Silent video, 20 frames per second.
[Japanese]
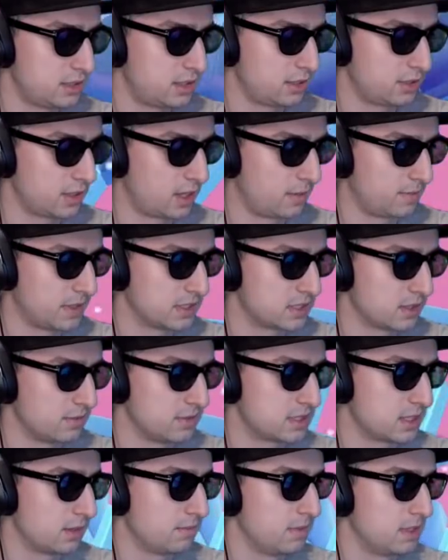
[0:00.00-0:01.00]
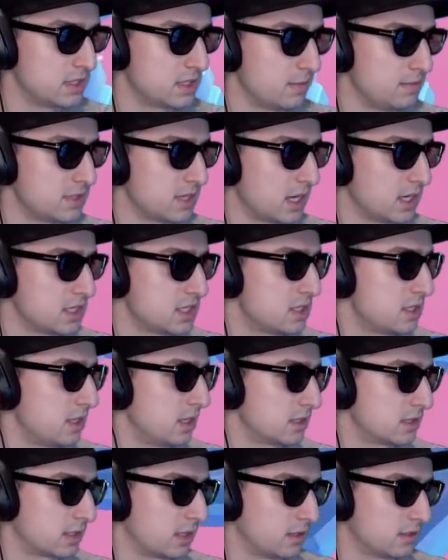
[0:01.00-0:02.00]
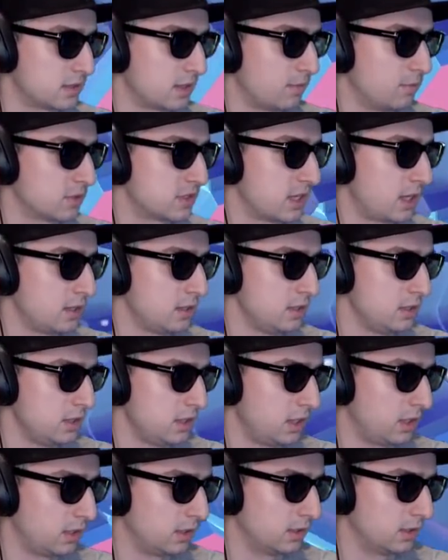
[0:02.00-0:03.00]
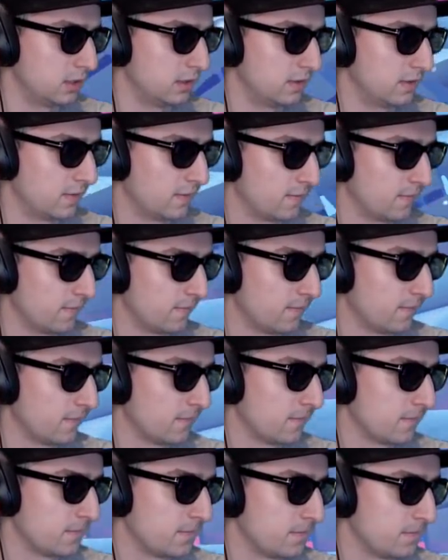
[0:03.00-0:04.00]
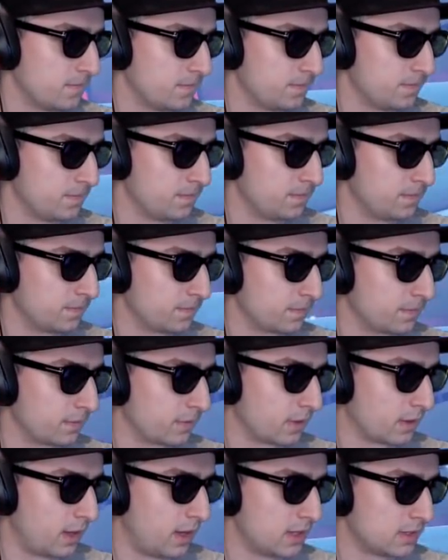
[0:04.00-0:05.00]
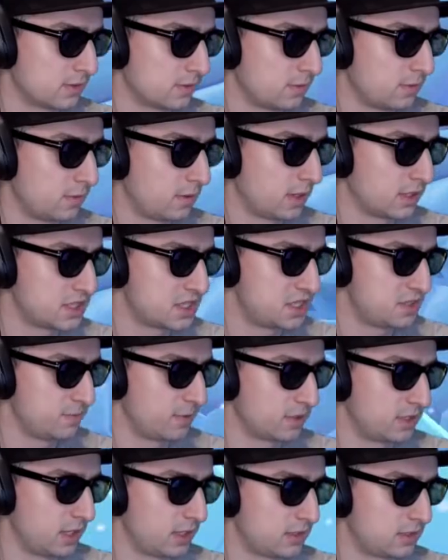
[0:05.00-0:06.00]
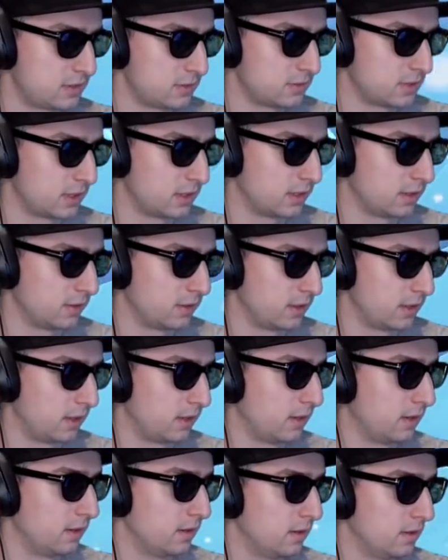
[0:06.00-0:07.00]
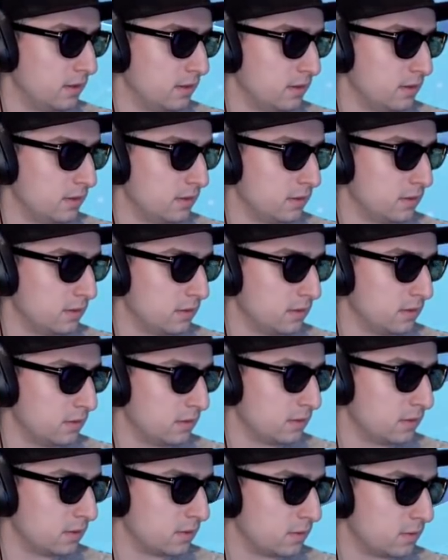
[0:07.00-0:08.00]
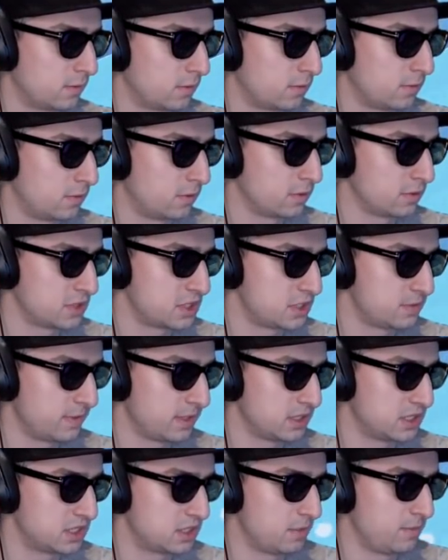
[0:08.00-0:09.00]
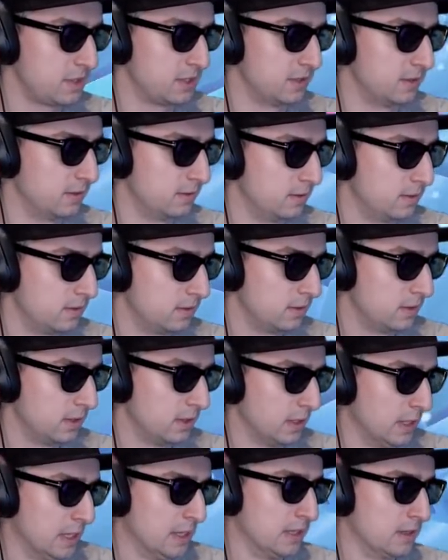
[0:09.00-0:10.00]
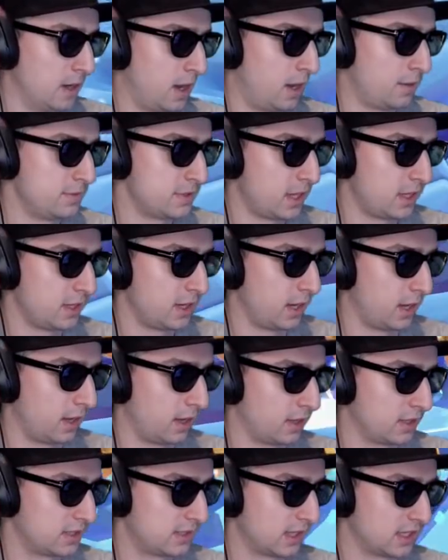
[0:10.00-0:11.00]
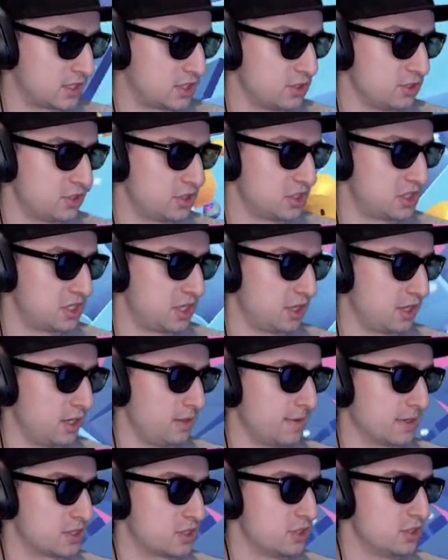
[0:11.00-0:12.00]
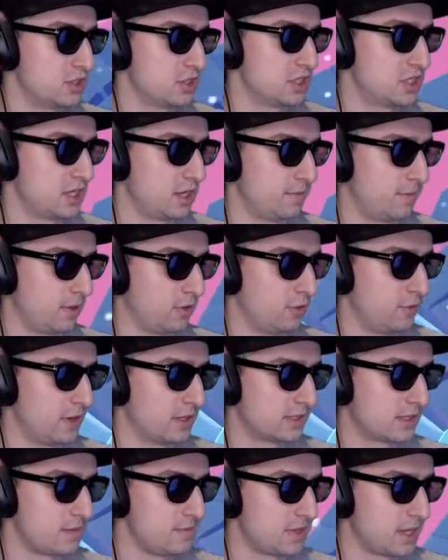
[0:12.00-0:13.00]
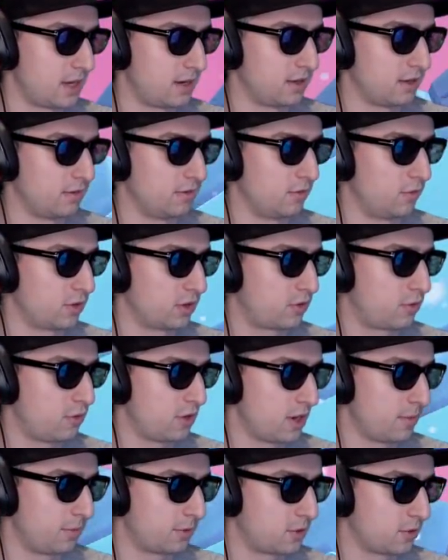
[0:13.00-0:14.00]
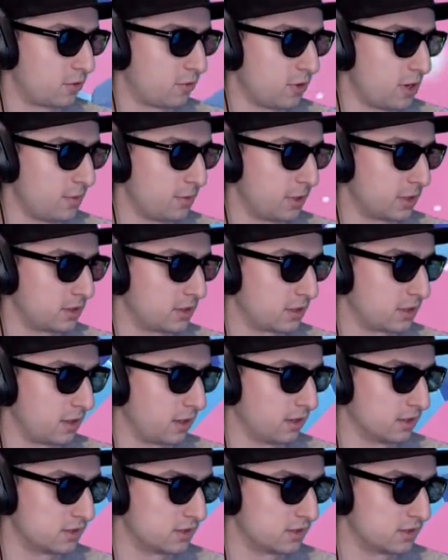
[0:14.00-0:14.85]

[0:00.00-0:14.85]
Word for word: てるなめちゃめちゃめちゃめちゃ走ってるやつがいるさあもう3人うんあそこが島できそうなんだよね俺の島にしてみる危ないねさあ集中してる今集中してるまあノワンさんみたいな俺コラボ今日コラボだったっけ